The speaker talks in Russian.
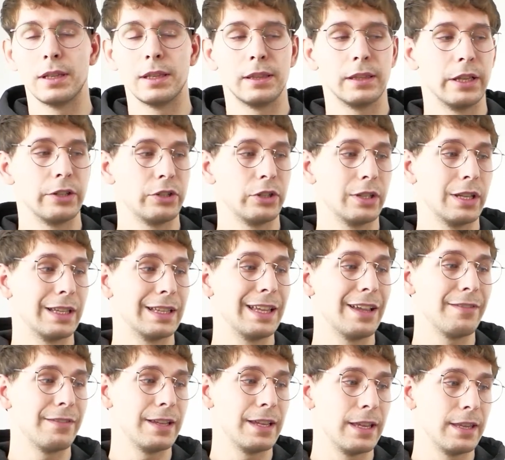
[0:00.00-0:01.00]
Значит,
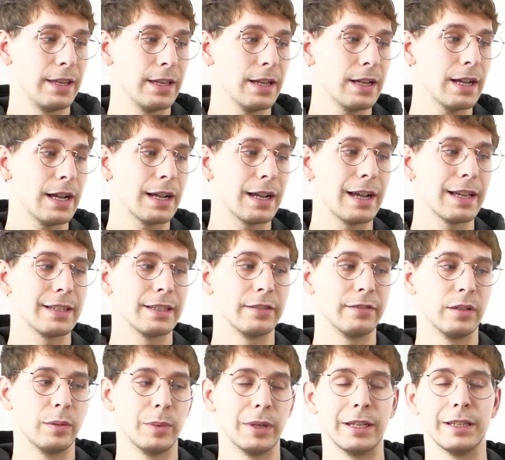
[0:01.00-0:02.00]
давление,
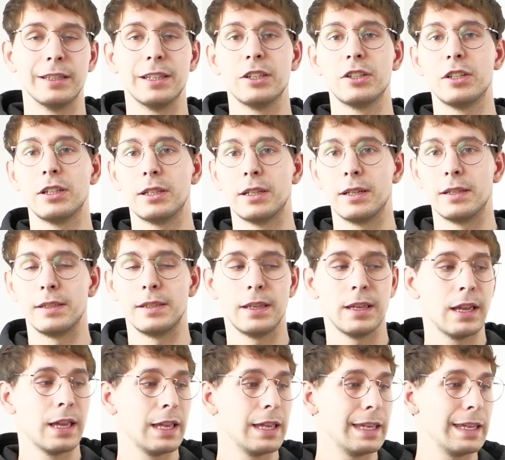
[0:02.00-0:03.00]
оказываемое на жидкость
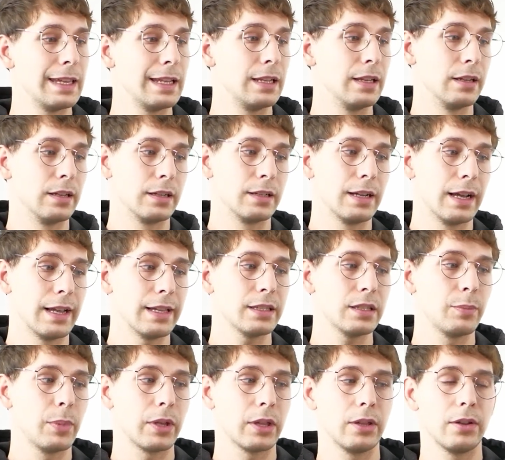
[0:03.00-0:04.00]
или газ,
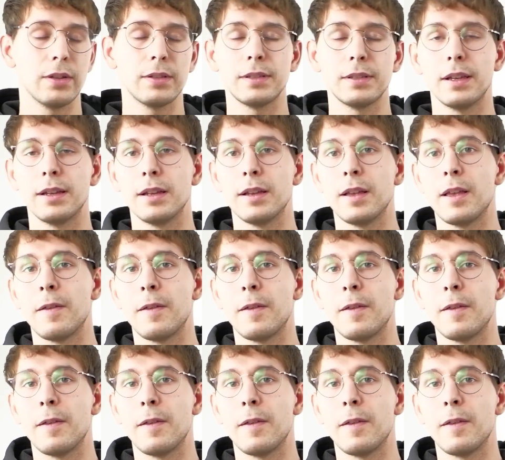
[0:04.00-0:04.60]
передается